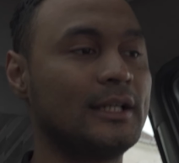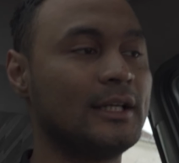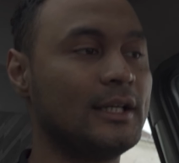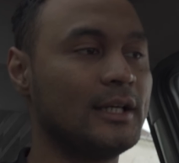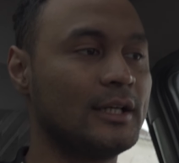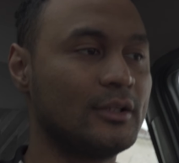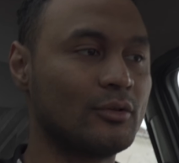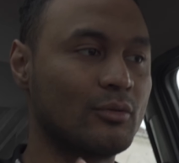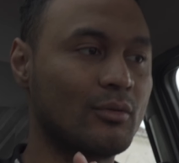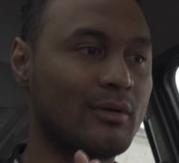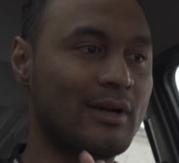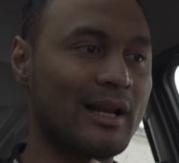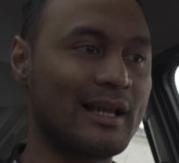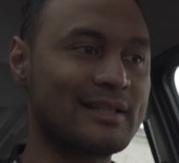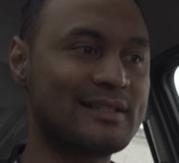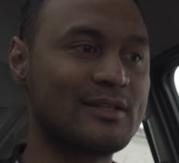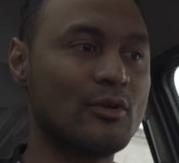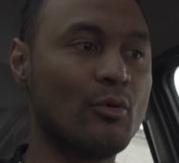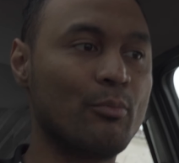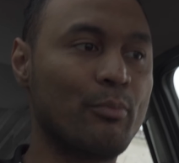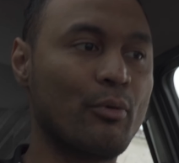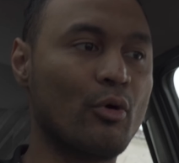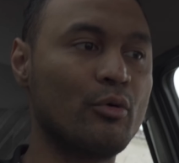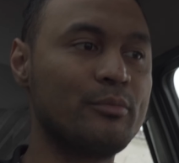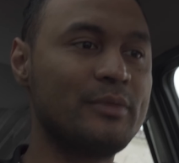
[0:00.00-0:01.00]
Donc là c'est
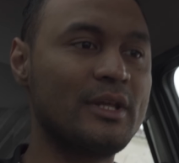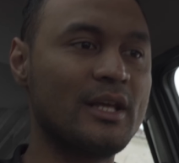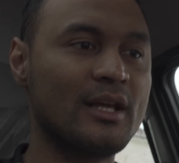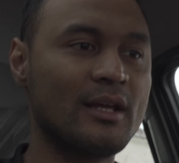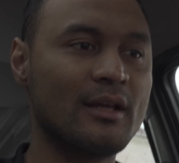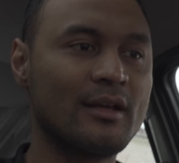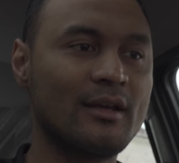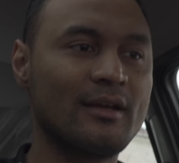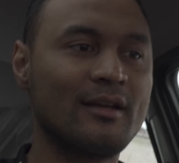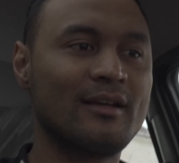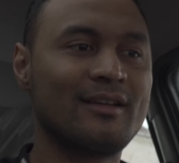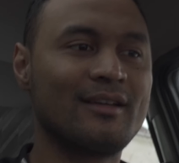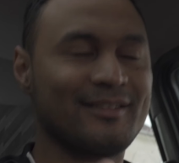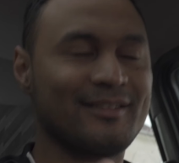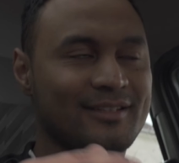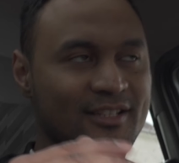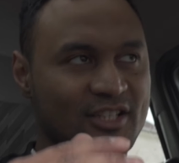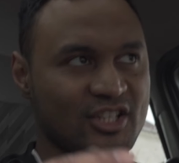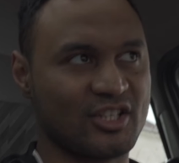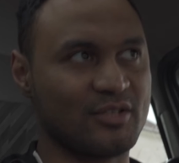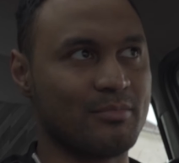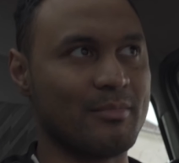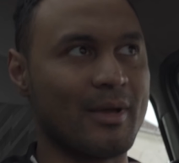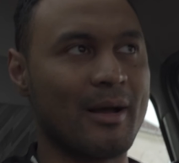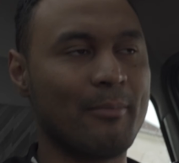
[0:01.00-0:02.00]
au premier,
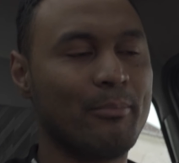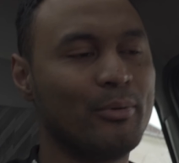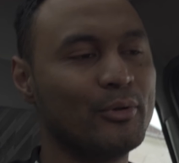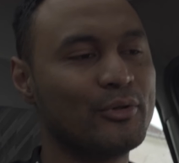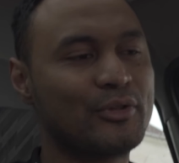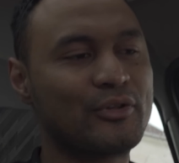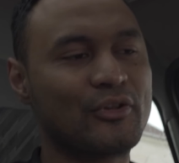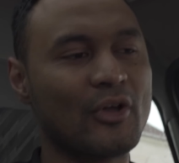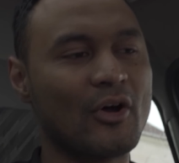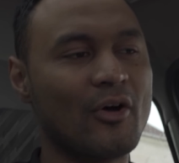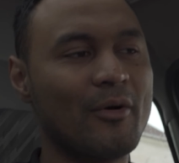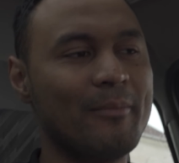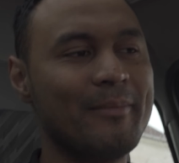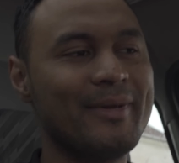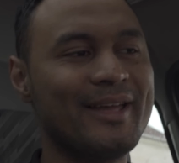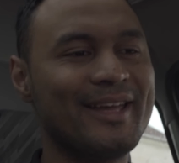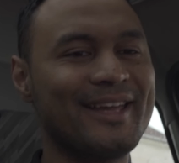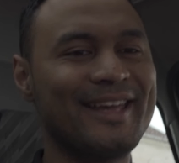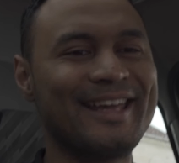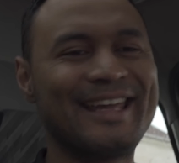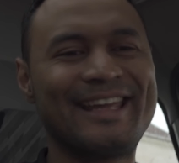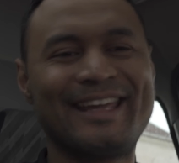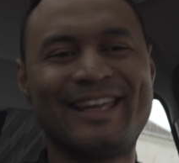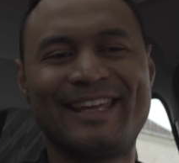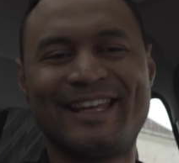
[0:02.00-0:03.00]
je mets un peu de temps,
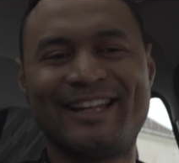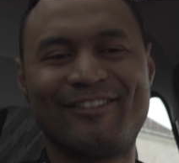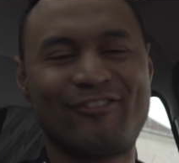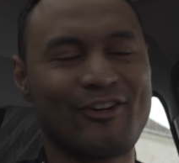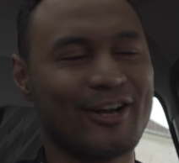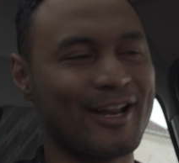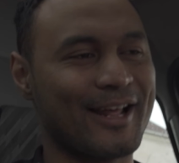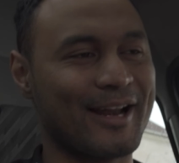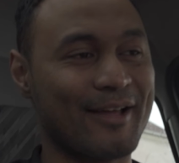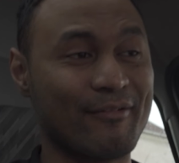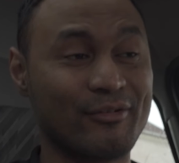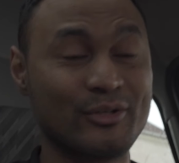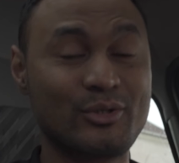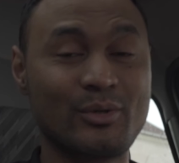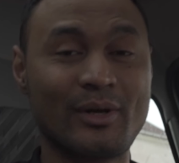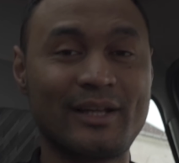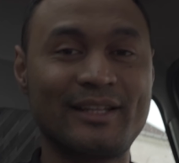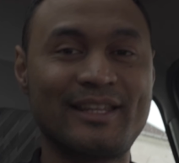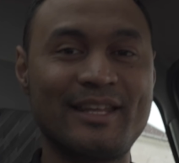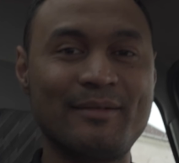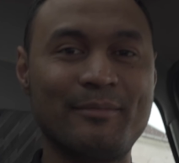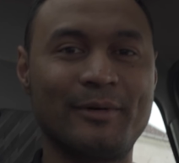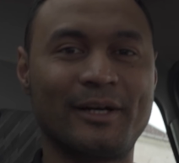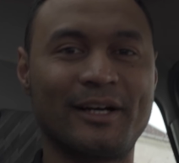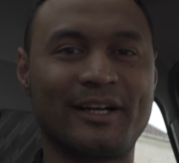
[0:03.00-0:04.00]
mais voilà, la voiture
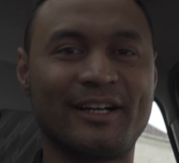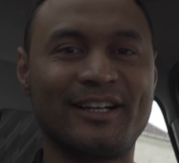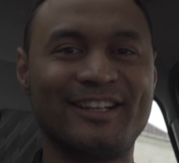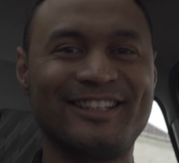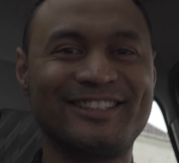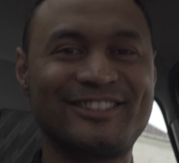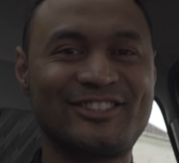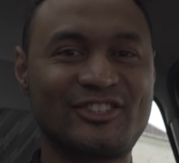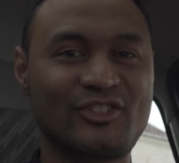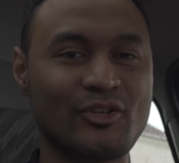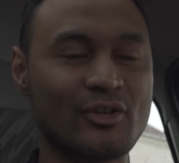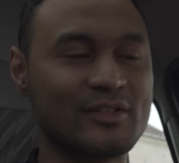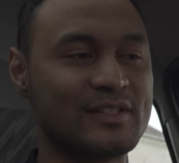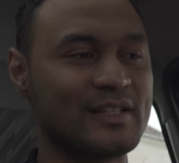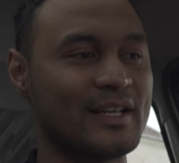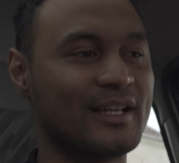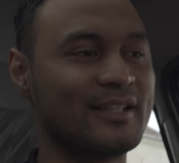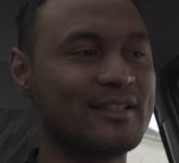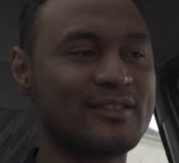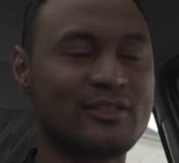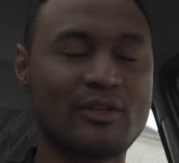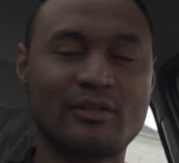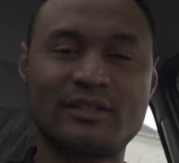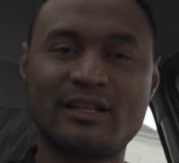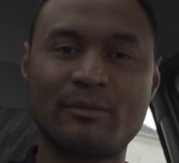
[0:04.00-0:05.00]
elle démarre sans
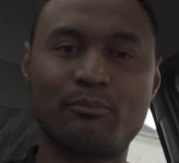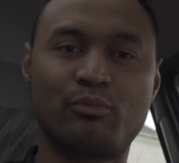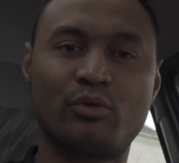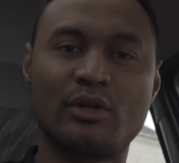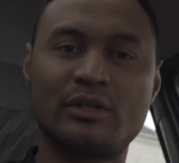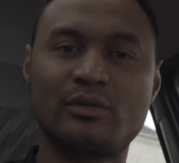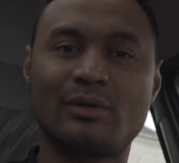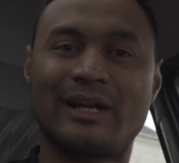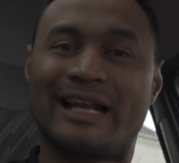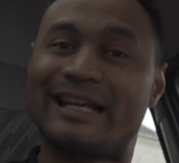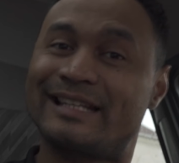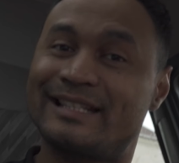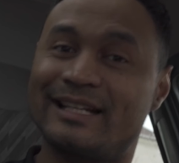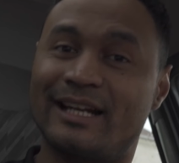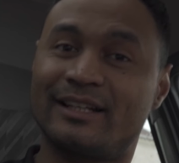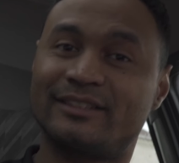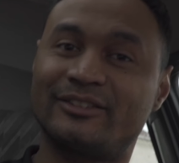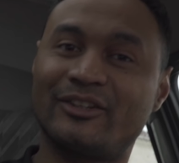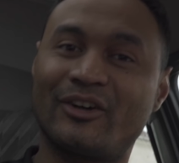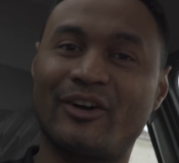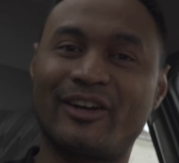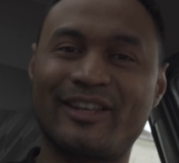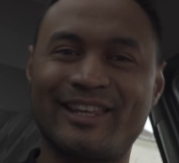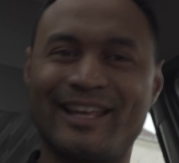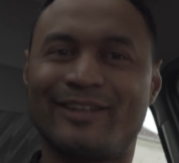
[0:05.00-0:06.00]
aide, sans appuyer sur
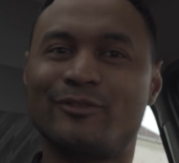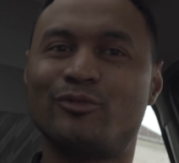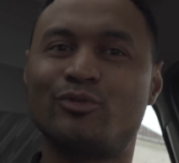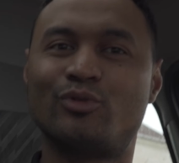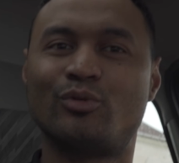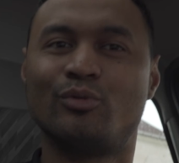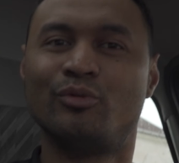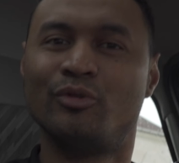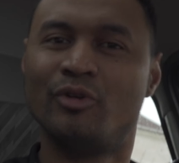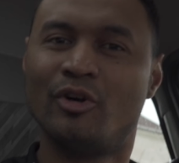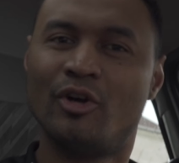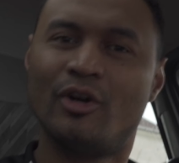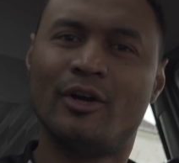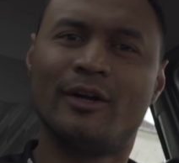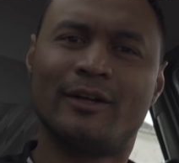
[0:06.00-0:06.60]
l'accélérateur, rien du tout.